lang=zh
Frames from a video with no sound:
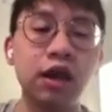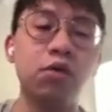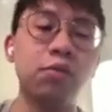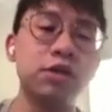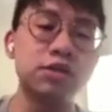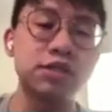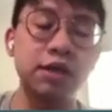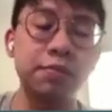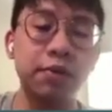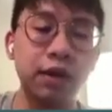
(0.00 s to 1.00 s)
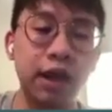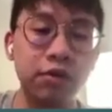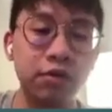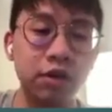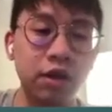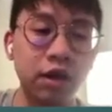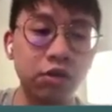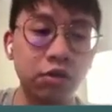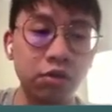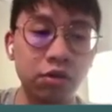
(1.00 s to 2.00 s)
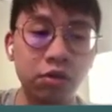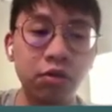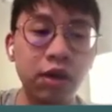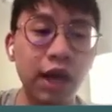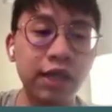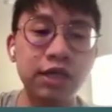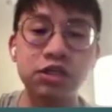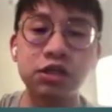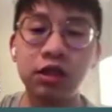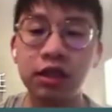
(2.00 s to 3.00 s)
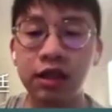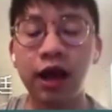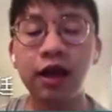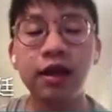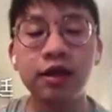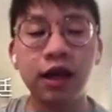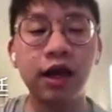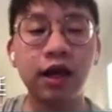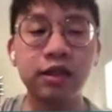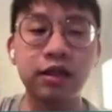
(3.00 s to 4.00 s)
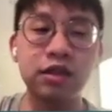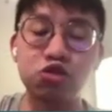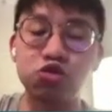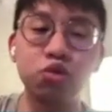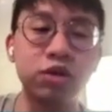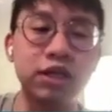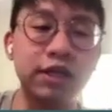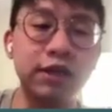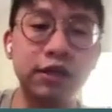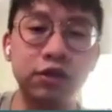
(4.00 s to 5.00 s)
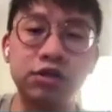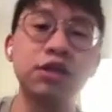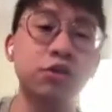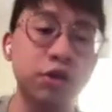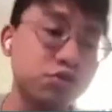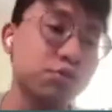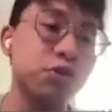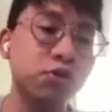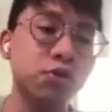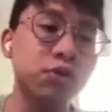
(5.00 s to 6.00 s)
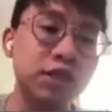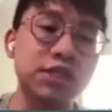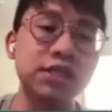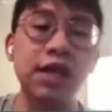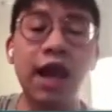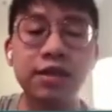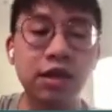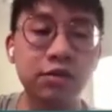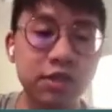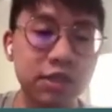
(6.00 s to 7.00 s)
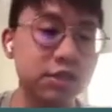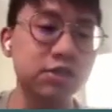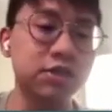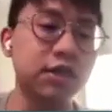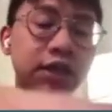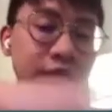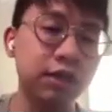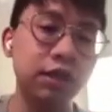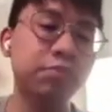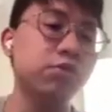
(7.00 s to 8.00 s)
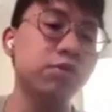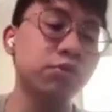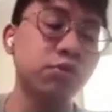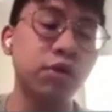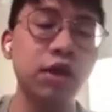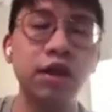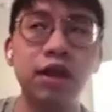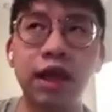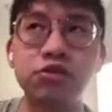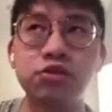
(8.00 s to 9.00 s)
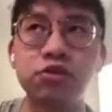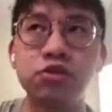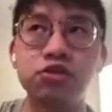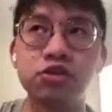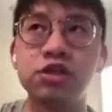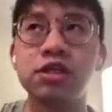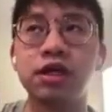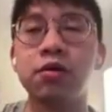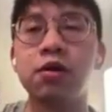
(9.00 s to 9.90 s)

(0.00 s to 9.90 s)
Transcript: 那我们直接开呃有公开的一个设定档。那如果你已经有了 GPU，你直接按照这些指令一一步一步来去执行